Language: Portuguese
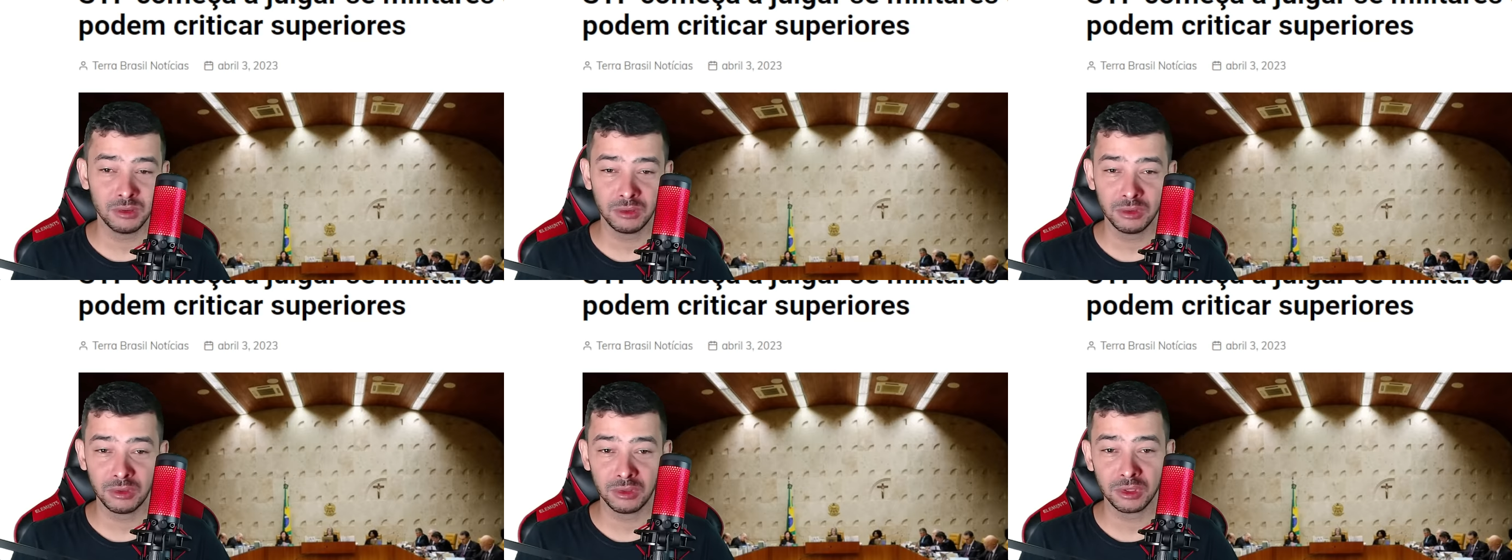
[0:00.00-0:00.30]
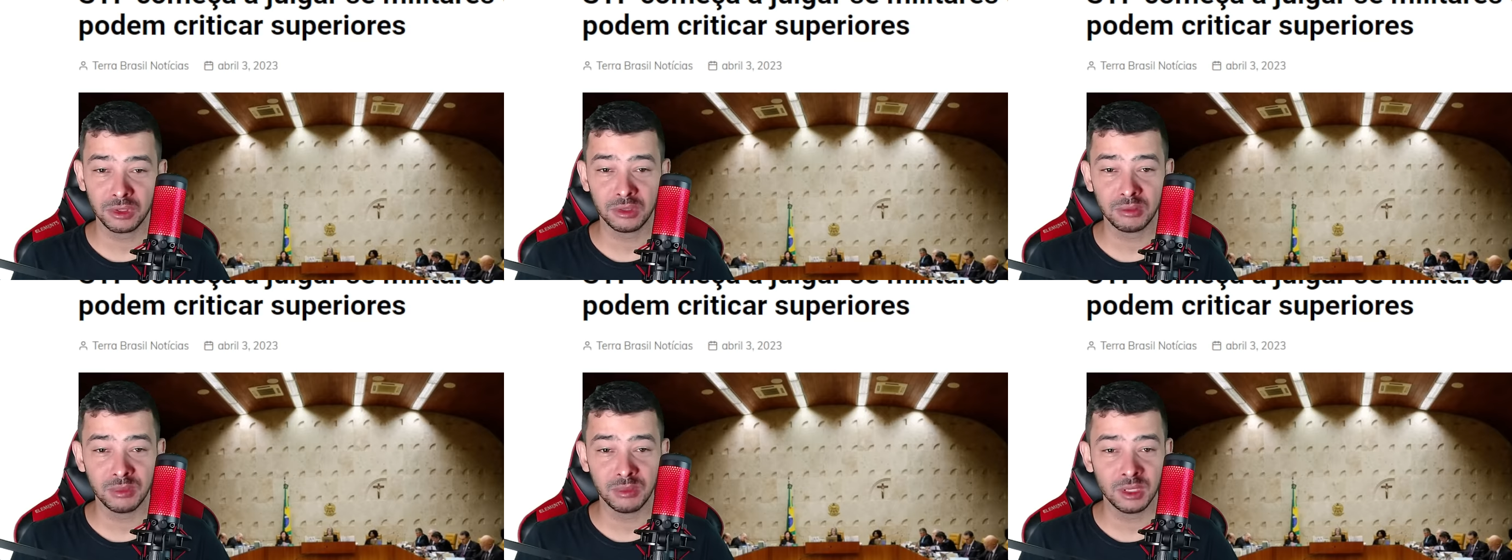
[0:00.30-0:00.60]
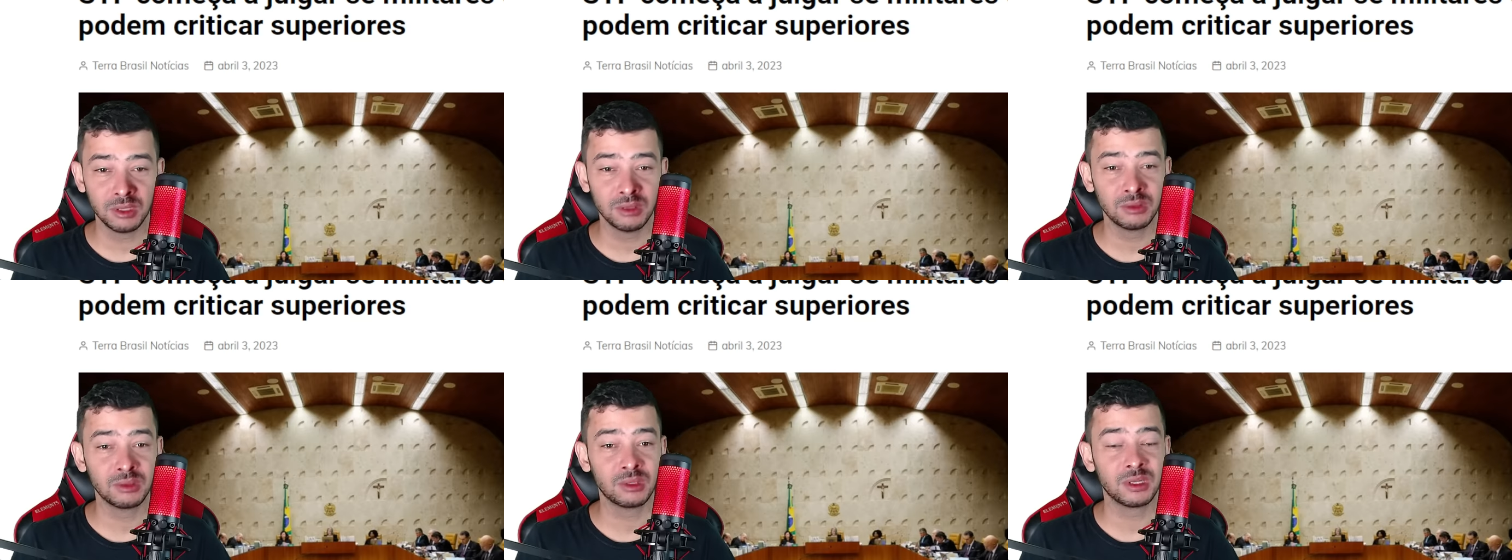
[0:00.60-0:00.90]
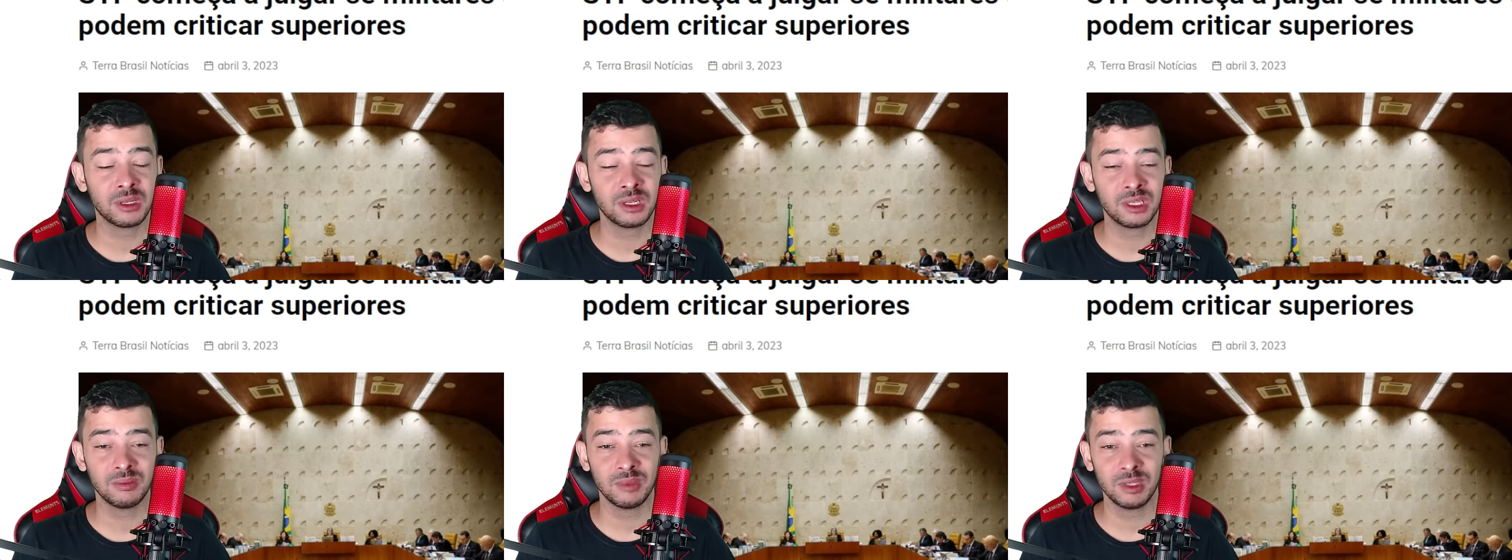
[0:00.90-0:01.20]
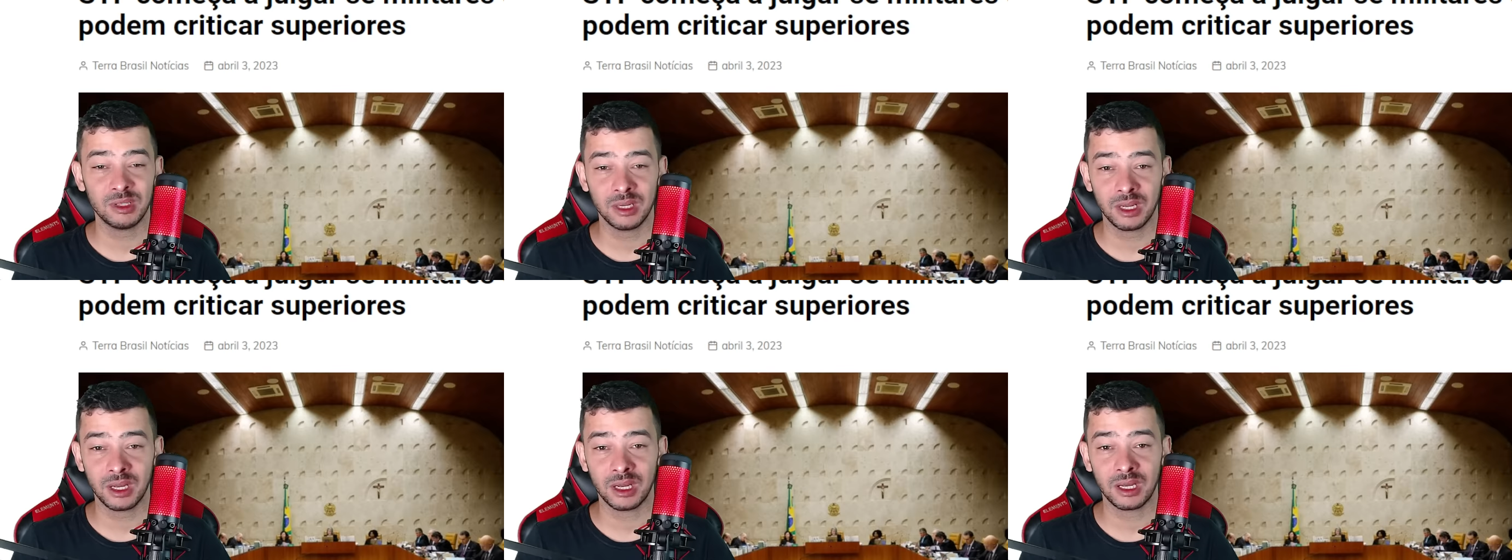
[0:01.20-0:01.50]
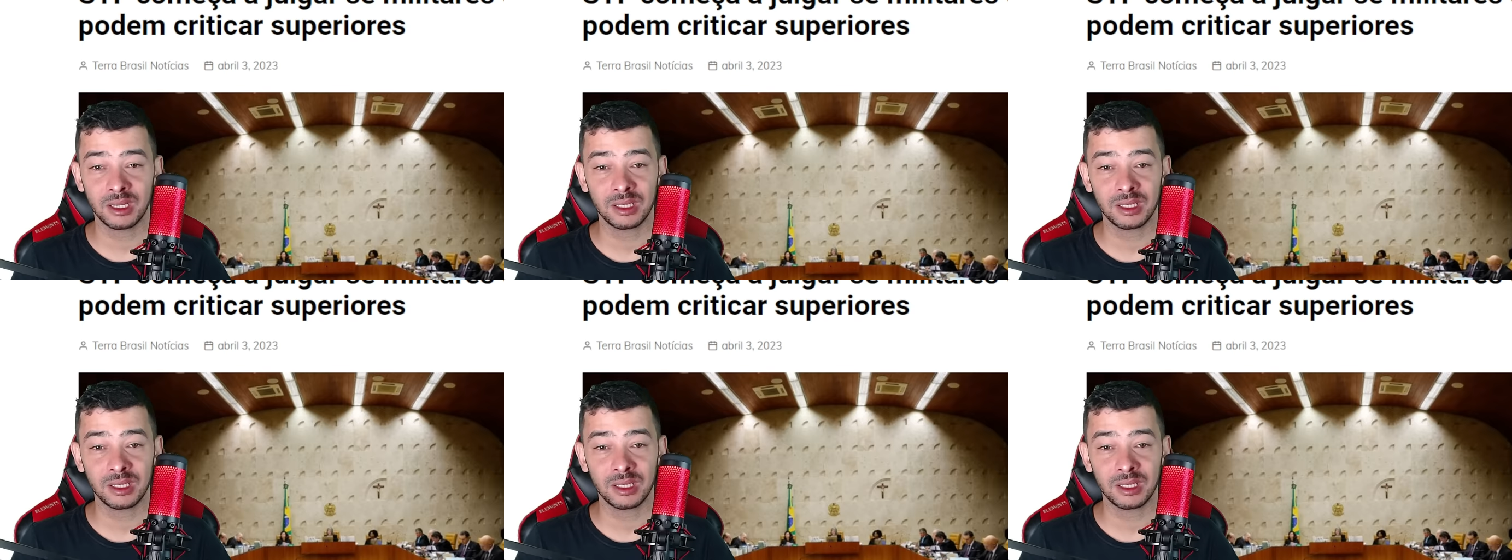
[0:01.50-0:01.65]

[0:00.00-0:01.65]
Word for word: dois mil, três mil reais